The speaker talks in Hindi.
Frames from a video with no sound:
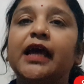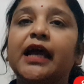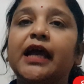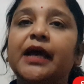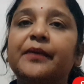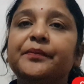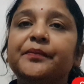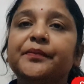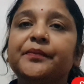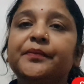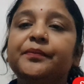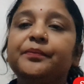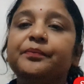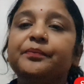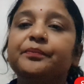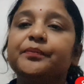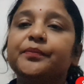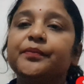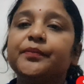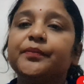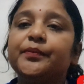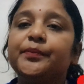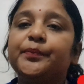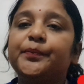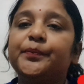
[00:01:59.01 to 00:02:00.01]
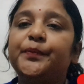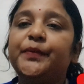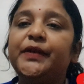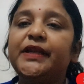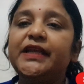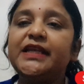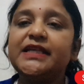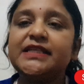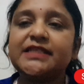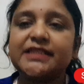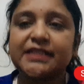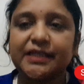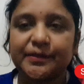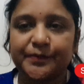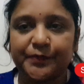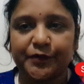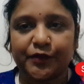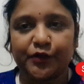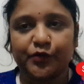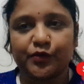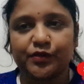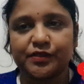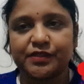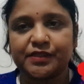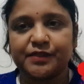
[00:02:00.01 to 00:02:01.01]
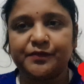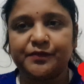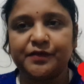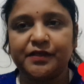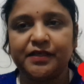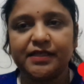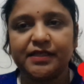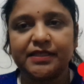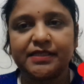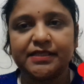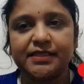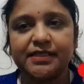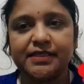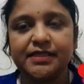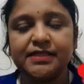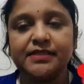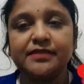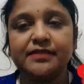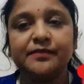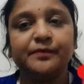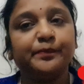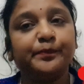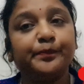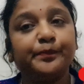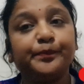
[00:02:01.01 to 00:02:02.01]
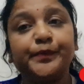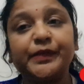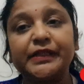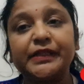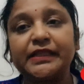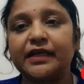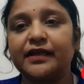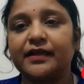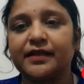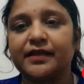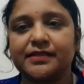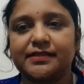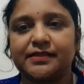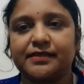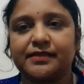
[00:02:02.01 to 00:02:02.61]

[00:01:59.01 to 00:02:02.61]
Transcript: हम ब्लीच के प्रयोग से भी ये चीज़ पता कर